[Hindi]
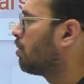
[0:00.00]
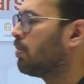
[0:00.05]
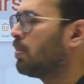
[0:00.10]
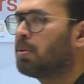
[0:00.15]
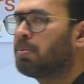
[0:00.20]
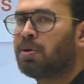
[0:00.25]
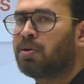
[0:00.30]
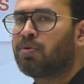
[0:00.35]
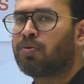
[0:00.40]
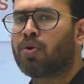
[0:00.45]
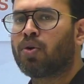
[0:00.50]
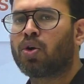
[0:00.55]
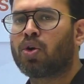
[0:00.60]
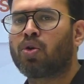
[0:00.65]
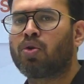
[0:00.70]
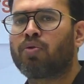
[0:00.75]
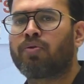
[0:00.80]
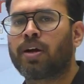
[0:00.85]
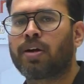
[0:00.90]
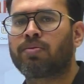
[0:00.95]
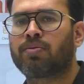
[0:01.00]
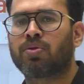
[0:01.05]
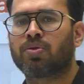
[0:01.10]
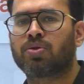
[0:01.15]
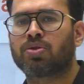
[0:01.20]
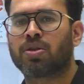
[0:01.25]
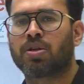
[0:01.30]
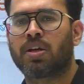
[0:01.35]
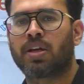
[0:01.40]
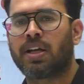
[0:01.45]
बी फोर टू फाइव
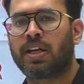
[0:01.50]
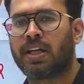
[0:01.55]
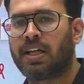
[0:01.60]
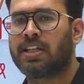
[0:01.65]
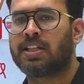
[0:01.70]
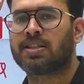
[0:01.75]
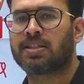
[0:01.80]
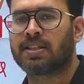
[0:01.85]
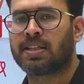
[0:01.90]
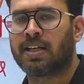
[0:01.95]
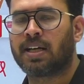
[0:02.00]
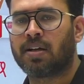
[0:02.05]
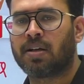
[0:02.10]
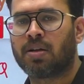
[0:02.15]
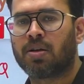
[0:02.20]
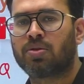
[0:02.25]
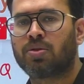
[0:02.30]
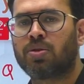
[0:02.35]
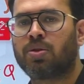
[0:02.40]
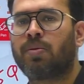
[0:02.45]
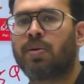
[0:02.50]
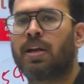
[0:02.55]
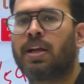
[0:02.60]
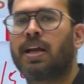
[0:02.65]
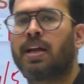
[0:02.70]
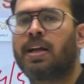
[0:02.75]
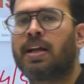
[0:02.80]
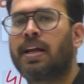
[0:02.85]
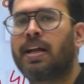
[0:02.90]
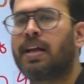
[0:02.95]
क्वेश्चन इन ईच सेट यू विल
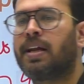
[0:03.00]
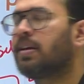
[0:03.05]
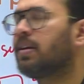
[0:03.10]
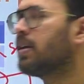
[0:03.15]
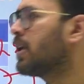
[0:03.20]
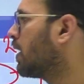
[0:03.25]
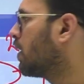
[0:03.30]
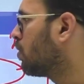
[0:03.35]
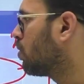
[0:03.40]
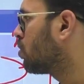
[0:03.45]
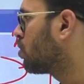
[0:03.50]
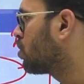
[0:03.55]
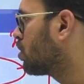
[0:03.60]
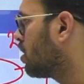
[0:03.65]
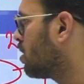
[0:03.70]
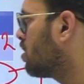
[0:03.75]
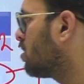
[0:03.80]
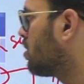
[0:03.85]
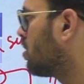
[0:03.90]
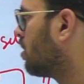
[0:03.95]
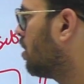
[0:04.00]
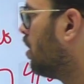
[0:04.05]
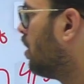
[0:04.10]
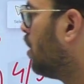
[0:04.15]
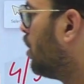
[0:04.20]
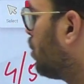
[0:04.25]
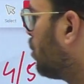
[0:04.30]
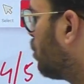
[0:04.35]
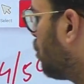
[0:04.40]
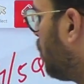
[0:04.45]
गेट एट नाइन क्वेश्चन
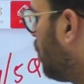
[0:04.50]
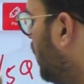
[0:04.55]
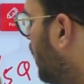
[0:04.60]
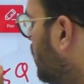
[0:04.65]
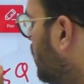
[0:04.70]
तो ये जो